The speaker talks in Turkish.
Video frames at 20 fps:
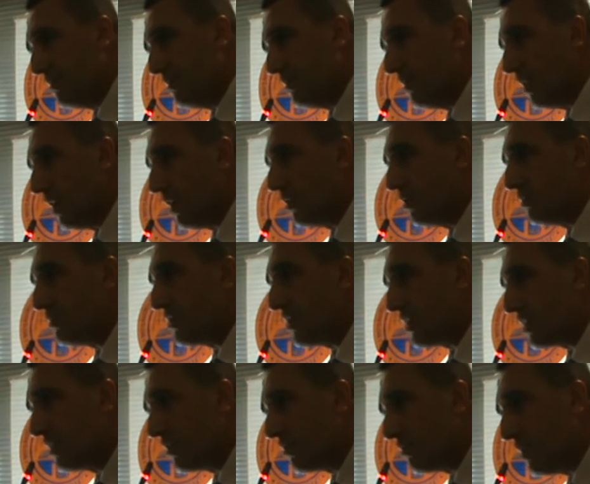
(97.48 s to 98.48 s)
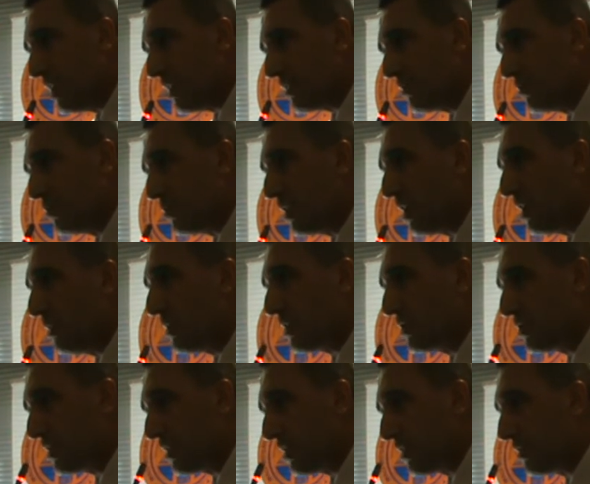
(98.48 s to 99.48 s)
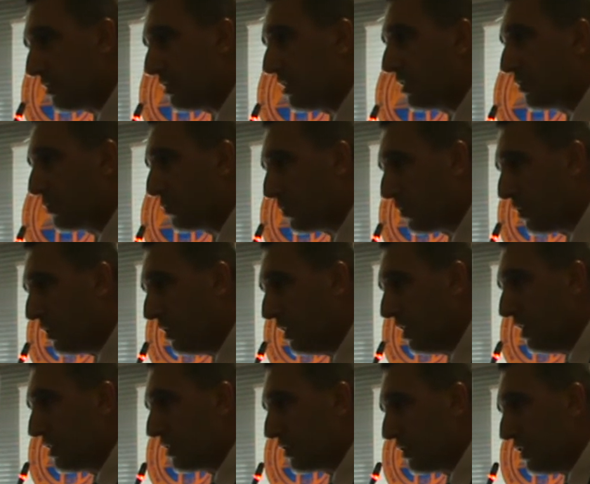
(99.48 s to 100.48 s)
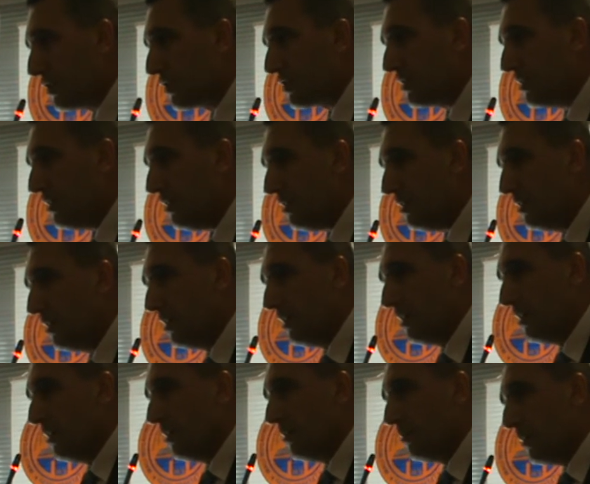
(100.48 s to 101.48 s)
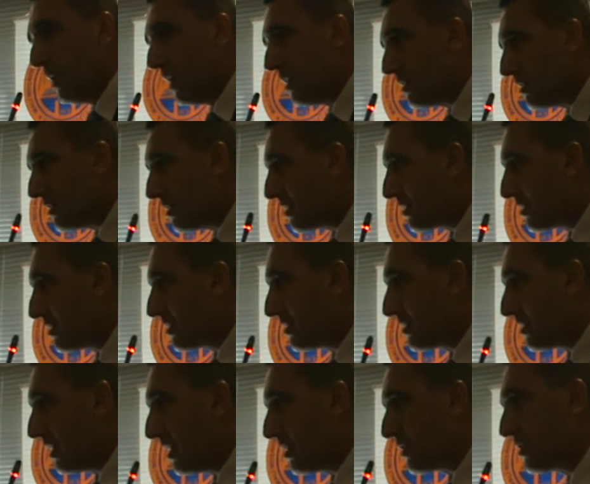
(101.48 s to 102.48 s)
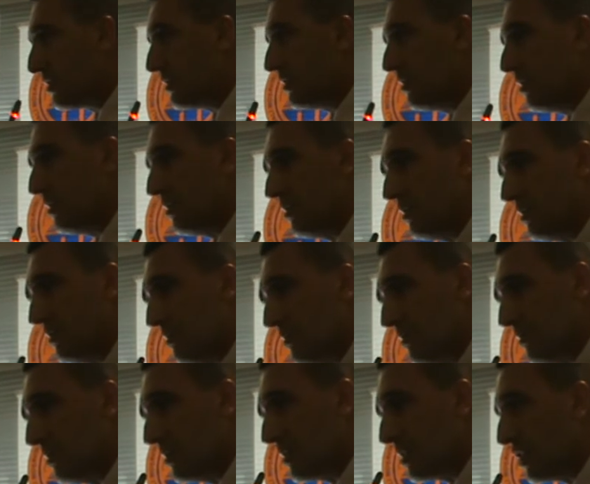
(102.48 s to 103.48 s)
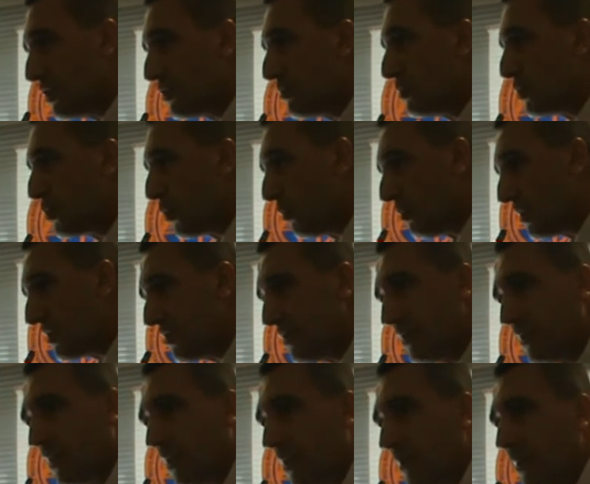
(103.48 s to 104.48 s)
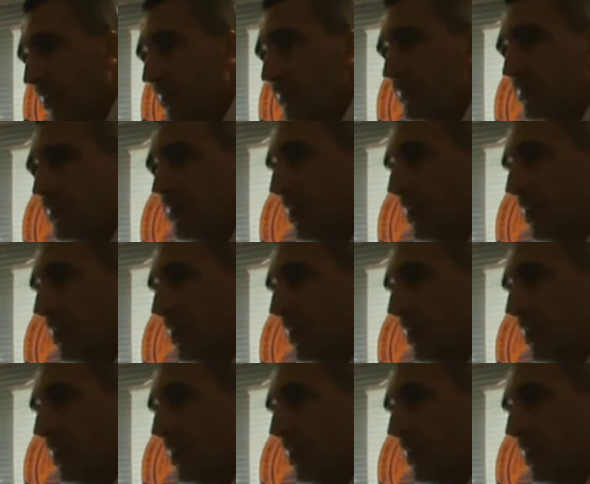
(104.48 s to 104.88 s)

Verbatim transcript: malum 8 Mart Dünya Emekçi Kadınlar Günü geçti. Ben gerçi geçmiş olmasına rağmen